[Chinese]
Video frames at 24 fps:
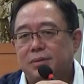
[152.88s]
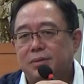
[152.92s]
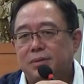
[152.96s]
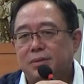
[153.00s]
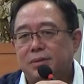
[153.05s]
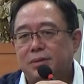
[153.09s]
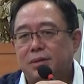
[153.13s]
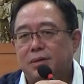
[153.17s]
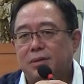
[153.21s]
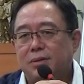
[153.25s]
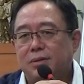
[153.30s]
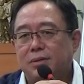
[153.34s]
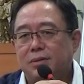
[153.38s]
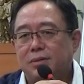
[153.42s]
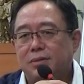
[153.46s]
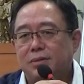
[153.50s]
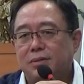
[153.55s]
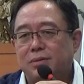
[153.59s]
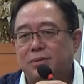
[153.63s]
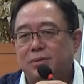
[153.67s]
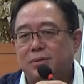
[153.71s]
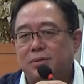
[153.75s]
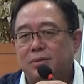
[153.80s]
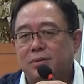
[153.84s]
然
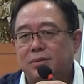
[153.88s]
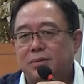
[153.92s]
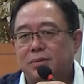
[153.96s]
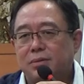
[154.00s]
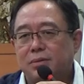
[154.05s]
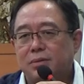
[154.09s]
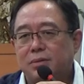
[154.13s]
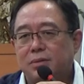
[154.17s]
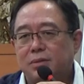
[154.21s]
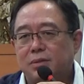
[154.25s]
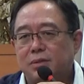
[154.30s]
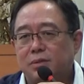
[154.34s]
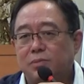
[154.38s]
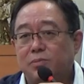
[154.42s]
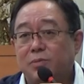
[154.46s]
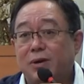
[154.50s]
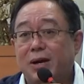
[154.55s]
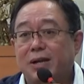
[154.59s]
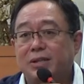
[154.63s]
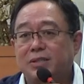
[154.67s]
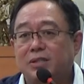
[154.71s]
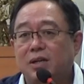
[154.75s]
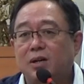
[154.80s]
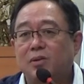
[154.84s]
后是
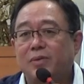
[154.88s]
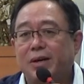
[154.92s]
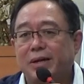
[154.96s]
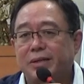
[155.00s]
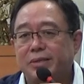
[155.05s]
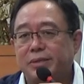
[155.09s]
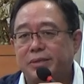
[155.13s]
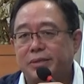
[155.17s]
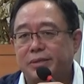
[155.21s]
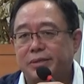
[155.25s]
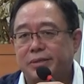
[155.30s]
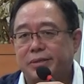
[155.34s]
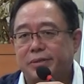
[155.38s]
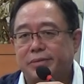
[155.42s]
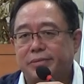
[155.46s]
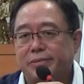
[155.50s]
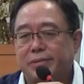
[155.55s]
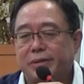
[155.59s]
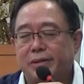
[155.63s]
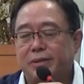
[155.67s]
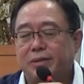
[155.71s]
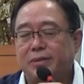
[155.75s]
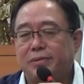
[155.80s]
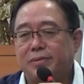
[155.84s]
晚上完成了，
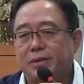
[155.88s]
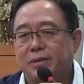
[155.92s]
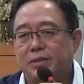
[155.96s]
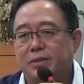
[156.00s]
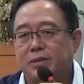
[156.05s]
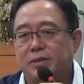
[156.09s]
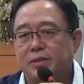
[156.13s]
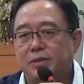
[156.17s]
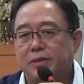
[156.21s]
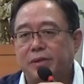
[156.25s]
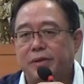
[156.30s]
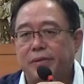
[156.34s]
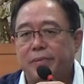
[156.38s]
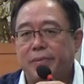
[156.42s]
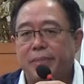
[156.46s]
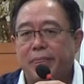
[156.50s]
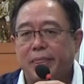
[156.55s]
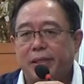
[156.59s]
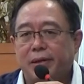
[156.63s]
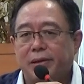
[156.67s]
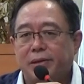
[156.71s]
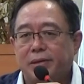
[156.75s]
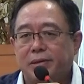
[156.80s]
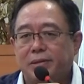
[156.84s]
晚上完成的，
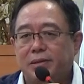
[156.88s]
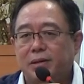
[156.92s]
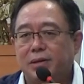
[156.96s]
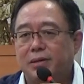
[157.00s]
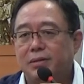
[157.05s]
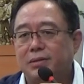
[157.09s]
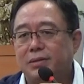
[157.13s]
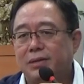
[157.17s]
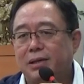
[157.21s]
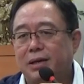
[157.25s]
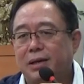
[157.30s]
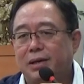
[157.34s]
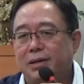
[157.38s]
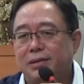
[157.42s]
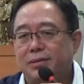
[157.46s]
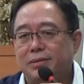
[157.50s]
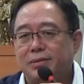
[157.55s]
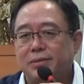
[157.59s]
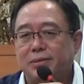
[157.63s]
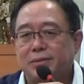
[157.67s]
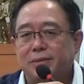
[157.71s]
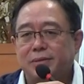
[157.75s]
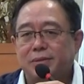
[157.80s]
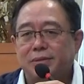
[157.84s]
第二
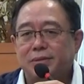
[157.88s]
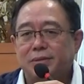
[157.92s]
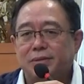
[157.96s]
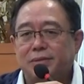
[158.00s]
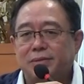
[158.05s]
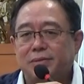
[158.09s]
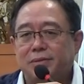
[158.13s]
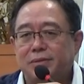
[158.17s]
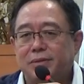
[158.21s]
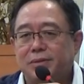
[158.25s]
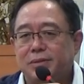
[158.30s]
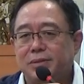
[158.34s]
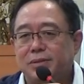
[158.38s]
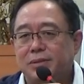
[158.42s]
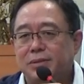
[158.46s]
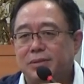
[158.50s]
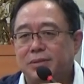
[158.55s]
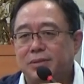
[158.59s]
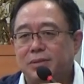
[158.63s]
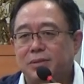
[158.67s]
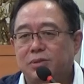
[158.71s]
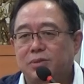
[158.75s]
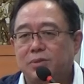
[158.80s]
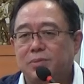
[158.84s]
天我这
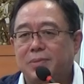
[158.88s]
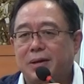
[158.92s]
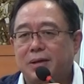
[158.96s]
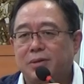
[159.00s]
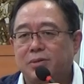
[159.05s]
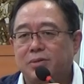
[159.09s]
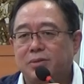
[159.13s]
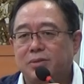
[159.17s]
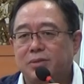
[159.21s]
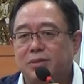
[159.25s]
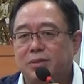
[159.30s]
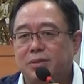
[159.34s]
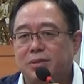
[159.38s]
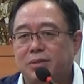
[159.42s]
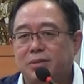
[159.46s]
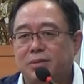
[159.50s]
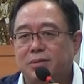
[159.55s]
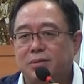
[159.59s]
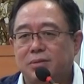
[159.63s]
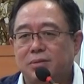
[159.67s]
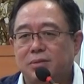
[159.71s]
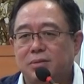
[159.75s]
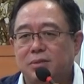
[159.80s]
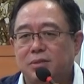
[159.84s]
个去办公室，
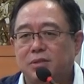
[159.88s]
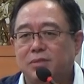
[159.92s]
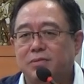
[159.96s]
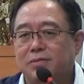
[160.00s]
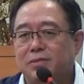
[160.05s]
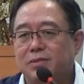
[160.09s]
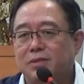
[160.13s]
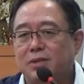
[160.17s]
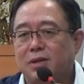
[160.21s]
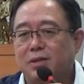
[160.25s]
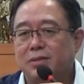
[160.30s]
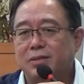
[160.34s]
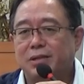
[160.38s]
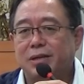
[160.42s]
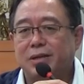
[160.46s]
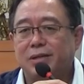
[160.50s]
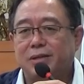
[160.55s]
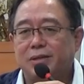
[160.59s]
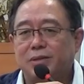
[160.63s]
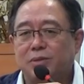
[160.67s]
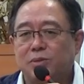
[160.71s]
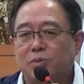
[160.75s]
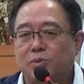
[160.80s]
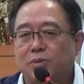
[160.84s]
师傅早在
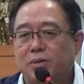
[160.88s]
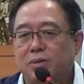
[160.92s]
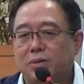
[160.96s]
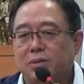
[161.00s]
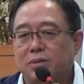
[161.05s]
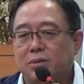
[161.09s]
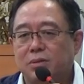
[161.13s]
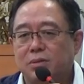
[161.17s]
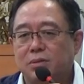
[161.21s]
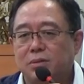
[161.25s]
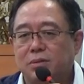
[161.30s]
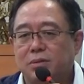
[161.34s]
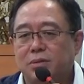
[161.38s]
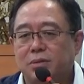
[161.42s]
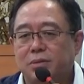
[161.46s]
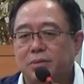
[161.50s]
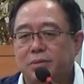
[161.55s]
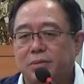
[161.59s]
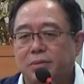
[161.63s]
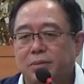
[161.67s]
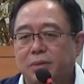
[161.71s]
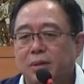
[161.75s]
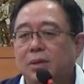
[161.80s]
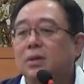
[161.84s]
那坐着，
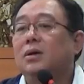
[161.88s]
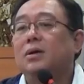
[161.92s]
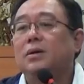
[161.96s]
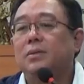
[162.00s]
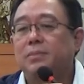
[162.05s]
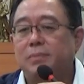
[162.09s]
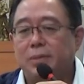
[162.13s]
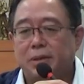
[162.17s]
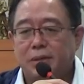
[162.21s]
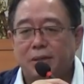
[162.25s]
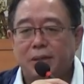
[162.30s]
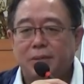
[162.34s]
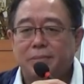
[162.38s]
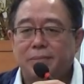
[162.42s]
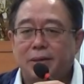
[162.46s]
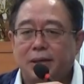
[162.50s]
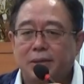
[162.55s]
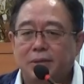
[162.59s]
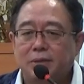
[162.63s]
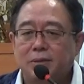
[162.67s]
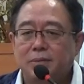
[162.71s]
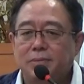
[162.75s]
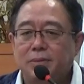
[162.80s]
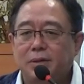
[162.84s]
说明天买
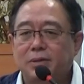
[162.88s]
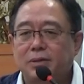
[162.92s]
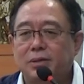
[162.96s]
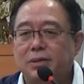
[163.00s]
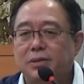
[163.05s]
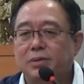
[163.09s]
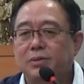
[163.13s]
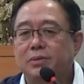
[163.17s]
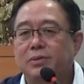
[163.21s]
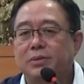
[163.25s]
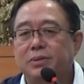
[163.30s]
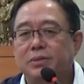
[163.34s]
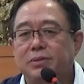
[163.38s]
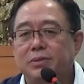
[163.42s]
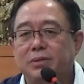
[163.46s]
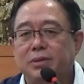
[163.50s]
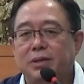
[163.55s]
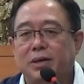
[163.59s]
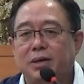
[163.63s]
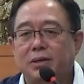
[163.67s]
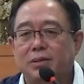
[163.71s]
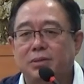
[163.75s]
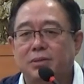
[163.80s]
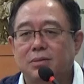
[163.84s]
机票可以回去
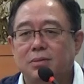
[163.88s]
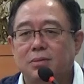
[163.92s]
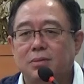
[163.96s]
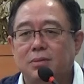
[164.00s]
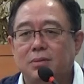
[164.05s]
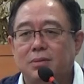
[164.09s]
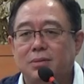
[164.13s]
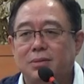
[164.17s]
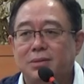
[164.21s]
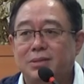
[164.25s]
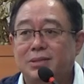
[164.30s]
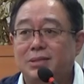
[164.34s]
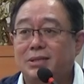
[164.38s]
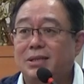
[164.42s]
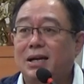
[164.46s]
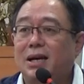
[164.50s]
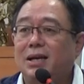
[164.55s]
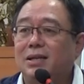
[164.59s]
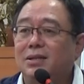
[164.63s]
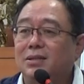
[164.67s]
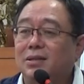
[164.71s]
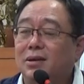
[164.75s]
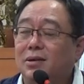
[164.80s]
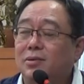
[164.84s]
了。我
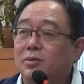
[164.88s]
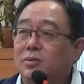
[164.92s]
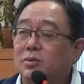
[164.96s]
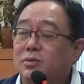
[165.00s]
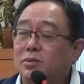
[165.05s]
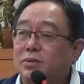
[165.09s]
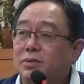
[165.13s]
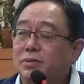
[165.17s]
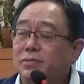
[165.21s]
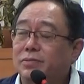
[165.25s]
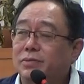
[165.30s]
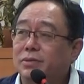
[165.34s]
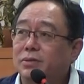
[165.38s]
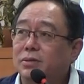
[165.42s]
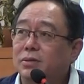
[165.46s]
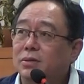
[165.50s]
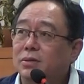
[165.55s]
吓一跳，我说师傅，